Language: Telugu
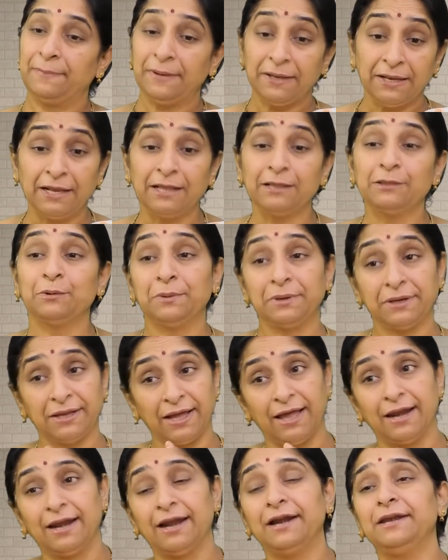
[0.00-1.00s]
పిల్లలతోటి
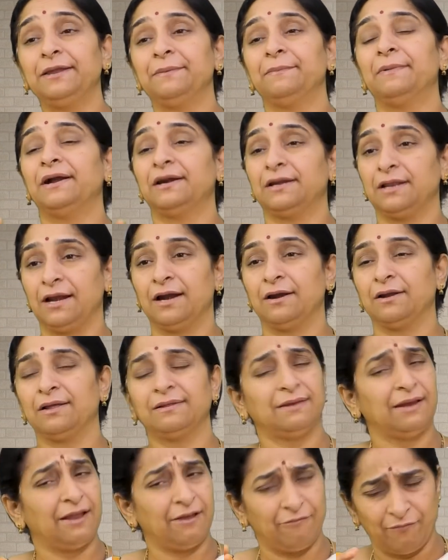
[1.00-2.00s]
అలాంటి మాటలాడు
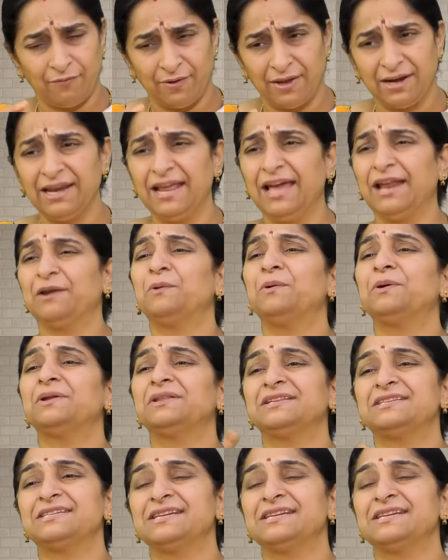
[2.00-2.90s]
అసలు ఎవరిని అనకూడదు